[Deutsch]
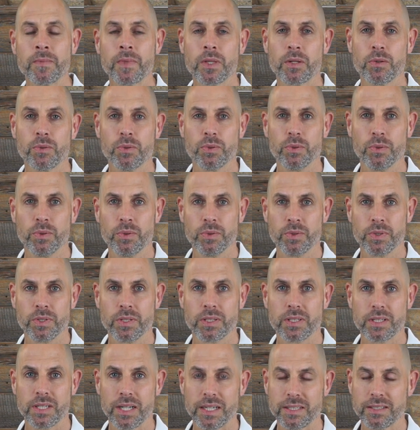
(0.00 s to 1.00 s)

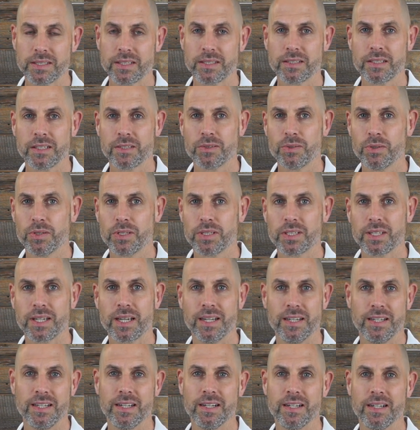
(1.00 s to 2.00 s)
Und das ist natürlich
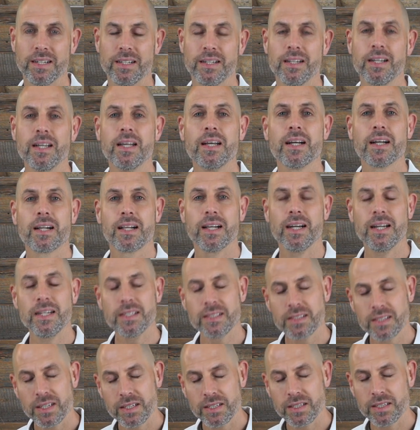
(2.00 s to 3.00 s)
genial.
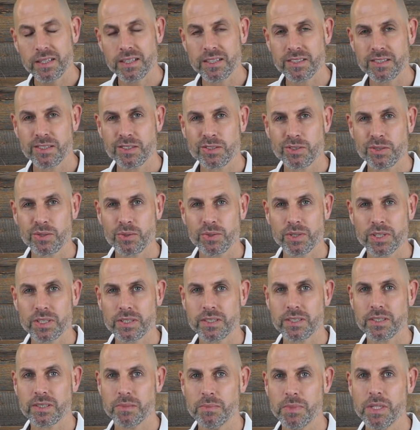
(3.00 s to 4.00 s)
Gleichzeitig ist es so, dass
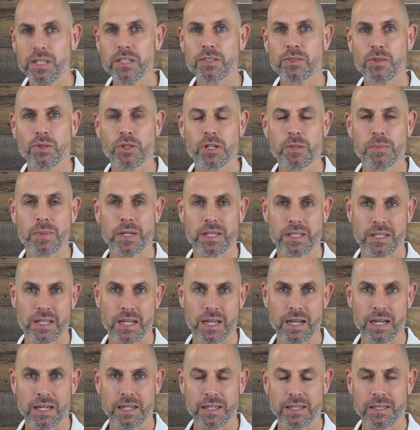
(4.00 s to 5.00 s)
diese
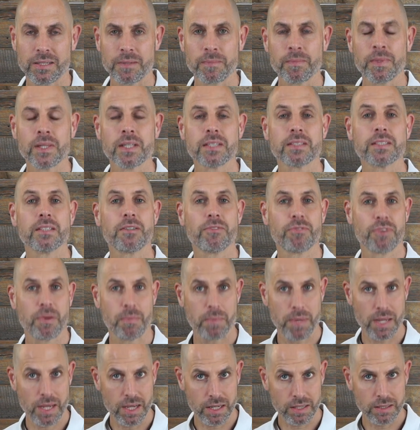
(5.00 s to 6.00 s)
Milchsäurebakterien sich
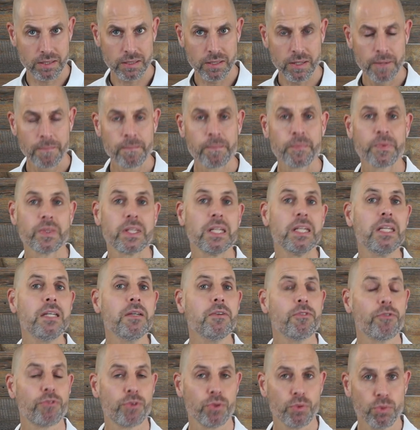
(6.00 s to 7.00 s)
vermehren.
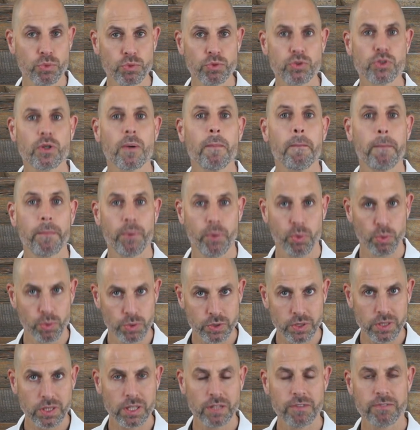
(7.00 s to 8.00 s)
Die für uns
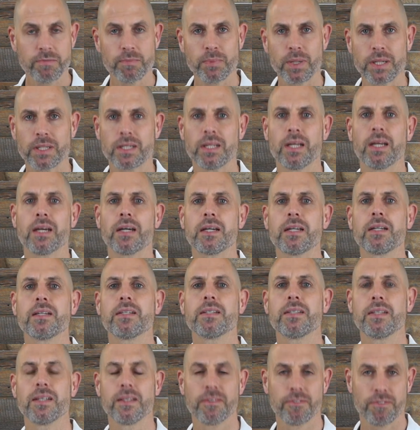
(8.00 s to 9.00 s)
positiven
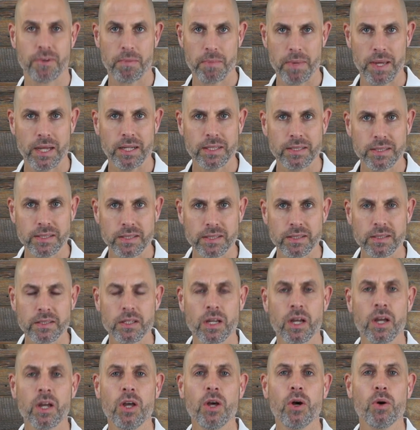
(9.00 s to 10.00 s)
Bakterien vermehren sich
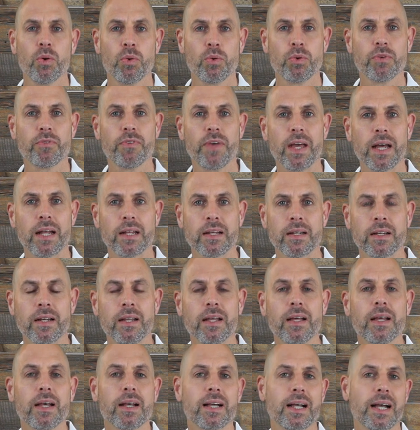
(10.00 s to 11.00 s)
und werden
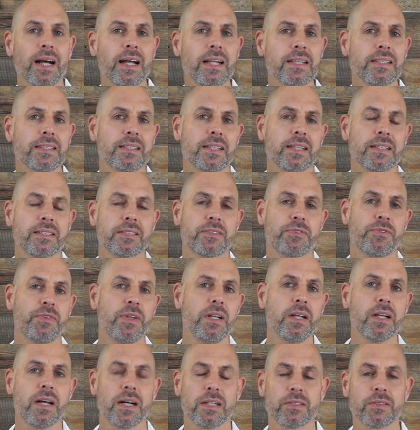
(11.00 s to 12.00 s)
ganz, ganz
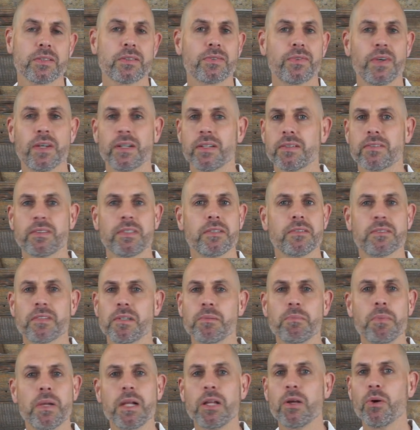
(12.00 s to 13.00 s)
viele, also es werden, sind,
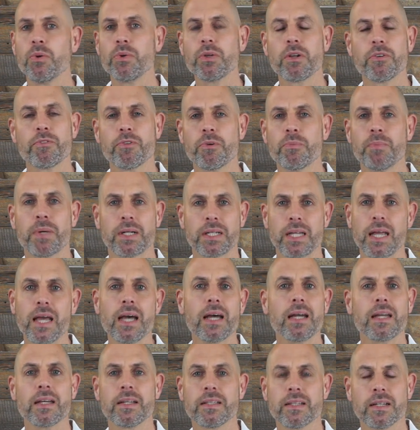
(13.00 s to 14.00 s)
sind Millionen von
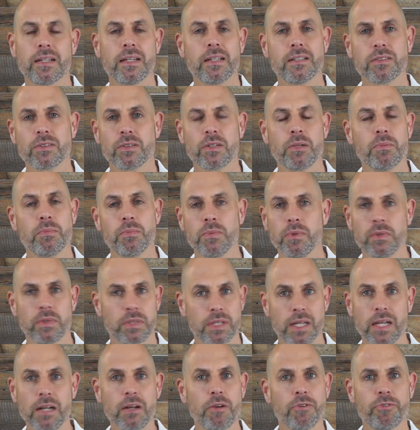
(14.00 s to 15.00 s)
Bakterien dann in so einem
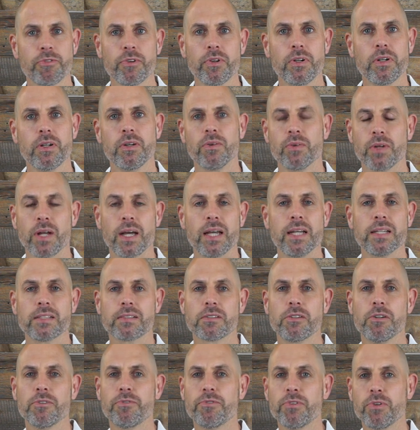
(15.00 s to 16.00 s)
Teelöffel oder
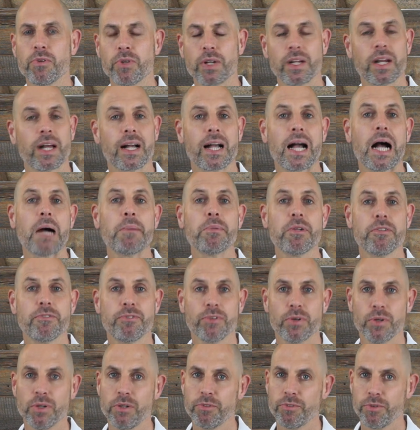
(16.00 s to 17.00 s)
Esslöffel oder einer Gabel
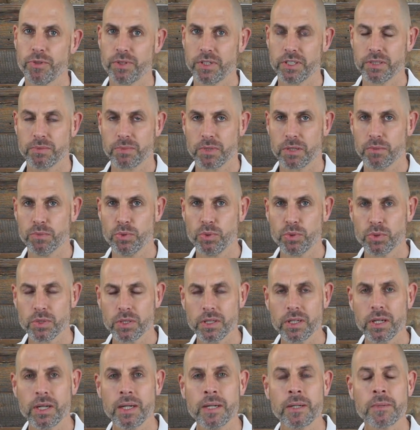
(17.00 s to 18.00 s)
voll von diesem Gemüse.